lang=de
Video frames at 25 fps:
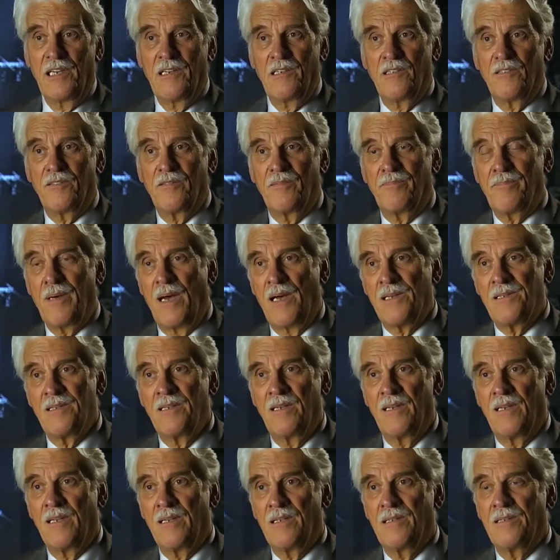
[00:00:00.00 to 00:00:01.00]
Jedes
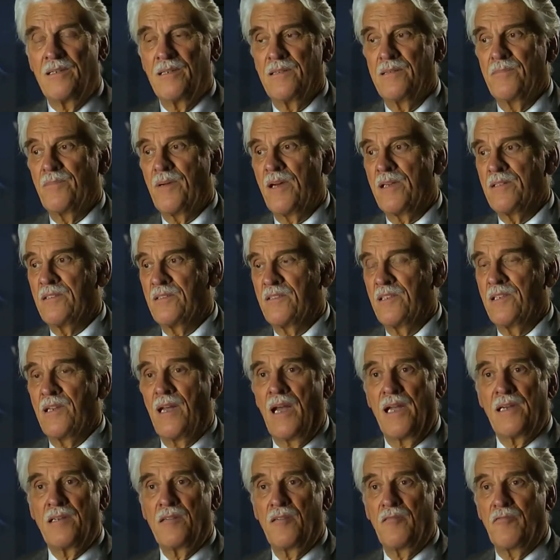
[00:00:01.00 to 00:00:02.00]
Partnerland äh, brachte
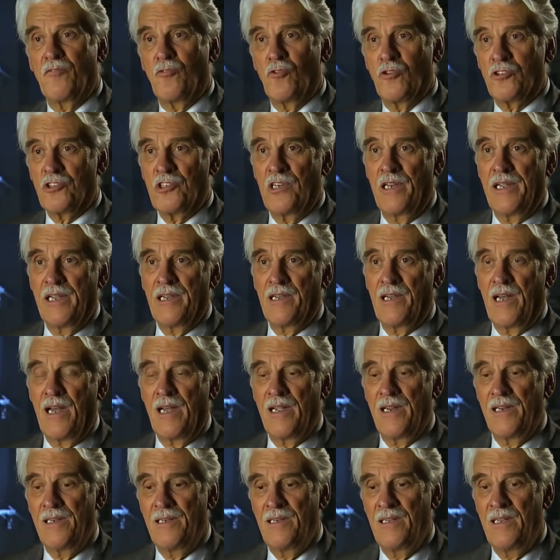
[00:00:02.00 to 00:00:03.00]
seine eigenen
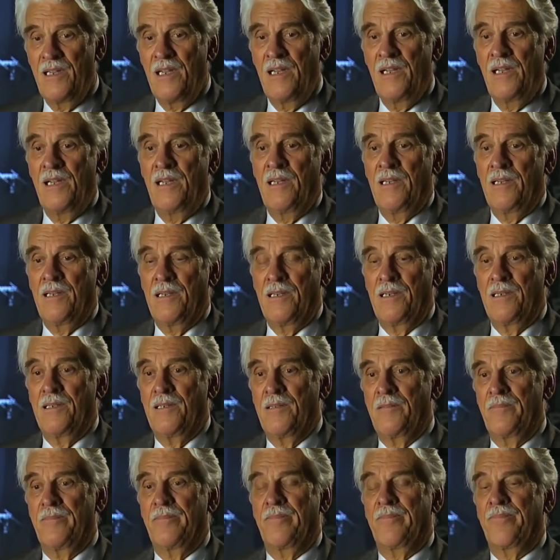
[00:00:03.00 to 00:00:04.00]
Vorschläge ein.
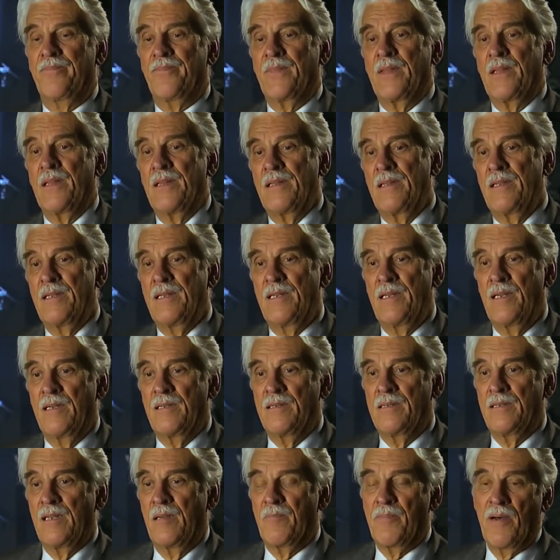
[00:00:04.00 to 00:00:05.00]
Ähm, die
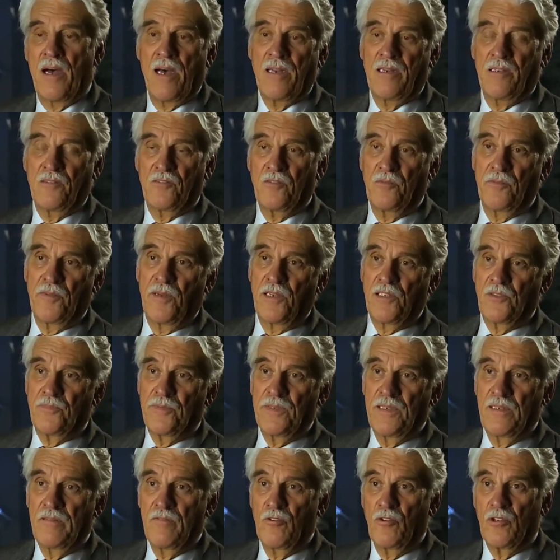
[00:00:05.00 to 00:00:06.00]
Japaner zum
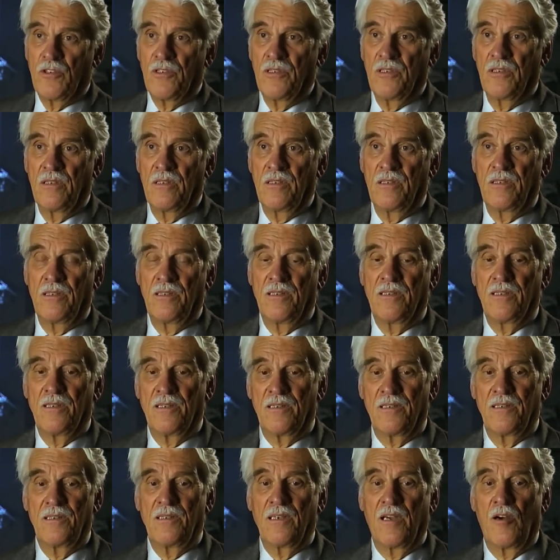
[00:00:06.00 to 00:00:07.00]
Beispiel wollten
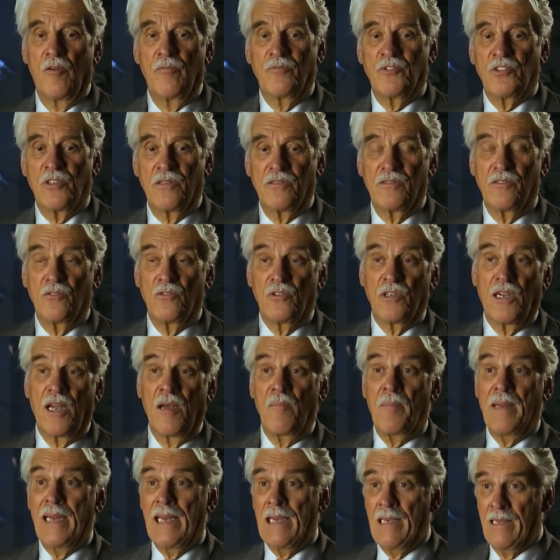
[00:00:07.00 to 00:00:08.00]
äh, die
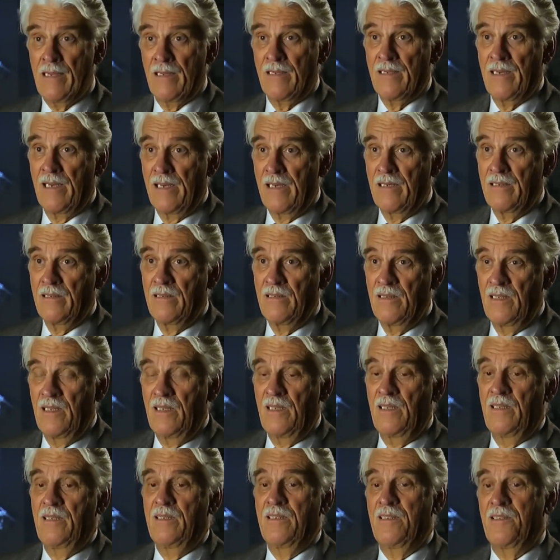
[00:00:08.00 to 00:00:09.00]
Raumstation Camellia nennen,
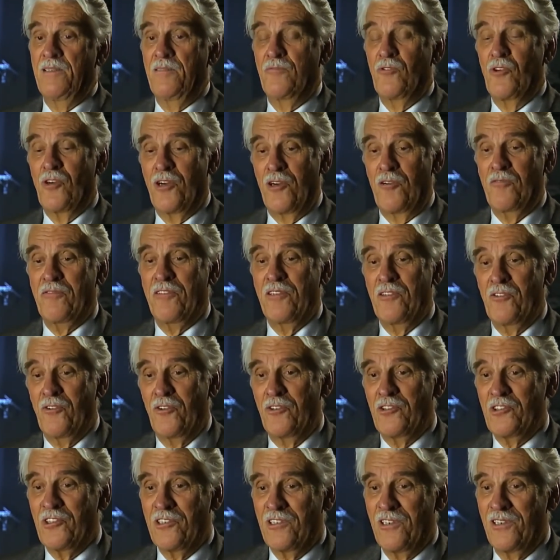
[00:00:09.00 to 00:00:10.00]
äh, worauf
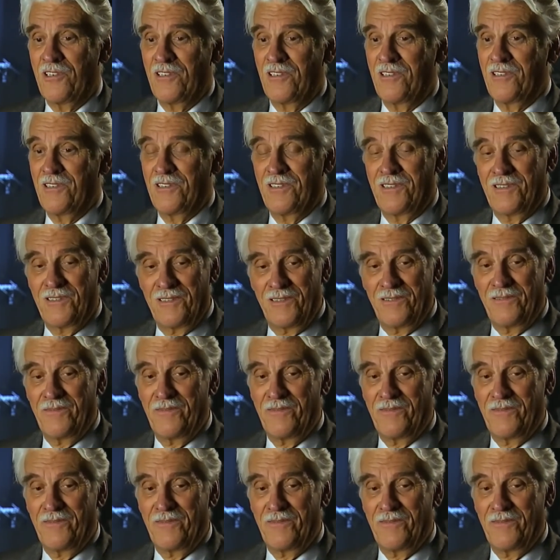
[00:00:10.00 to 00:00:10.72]
in Deutschland